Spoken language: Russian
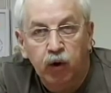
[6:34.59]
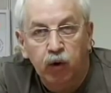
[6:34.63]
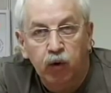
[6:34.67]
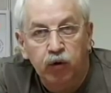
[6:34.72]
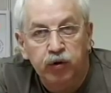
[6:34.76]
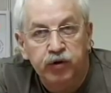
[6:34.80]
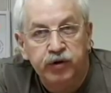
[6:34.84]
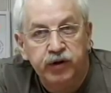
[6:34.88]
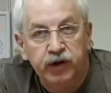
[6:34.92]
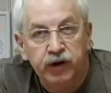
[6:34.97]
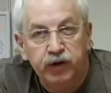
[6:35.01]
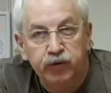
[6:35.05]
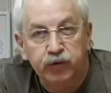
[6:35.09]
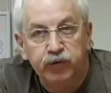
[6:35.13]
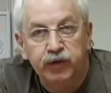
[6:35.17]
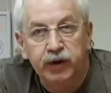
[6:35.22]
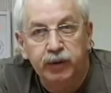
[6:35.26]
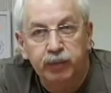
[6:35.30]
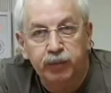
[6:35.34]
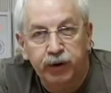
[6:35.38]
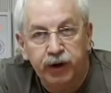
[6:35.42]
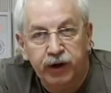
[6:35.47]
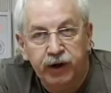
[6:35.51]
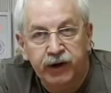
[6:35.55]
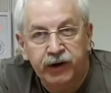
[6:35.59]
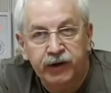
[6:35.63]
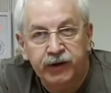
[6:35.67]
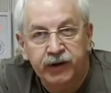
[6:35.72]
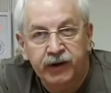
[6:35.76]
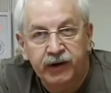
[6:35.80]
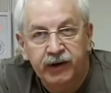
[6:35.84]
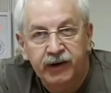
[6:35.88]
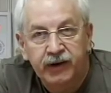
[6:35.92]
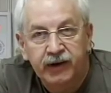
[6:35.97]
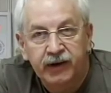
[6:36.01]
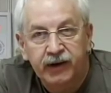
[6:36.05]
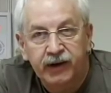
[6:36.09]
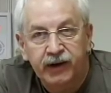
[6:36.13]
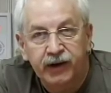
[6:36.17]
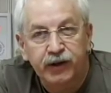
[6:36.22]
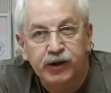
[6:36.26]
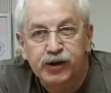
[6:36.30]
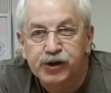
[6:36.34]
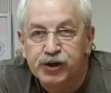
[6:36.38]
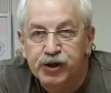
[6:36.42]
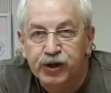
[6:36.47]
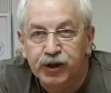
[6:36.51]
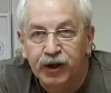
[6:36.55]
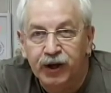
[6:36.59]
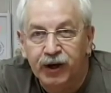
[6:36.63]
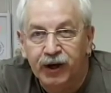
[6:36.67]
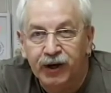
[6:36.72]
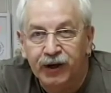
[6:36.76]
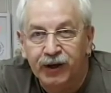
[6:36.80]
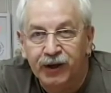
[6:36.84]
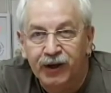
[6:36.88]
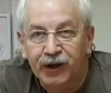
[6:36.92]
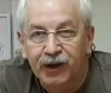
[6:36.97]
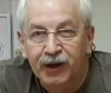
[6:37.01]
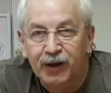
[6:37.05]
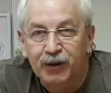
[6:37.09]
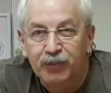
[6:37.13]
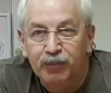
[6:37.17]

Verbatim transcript: он сразу добреет и начинает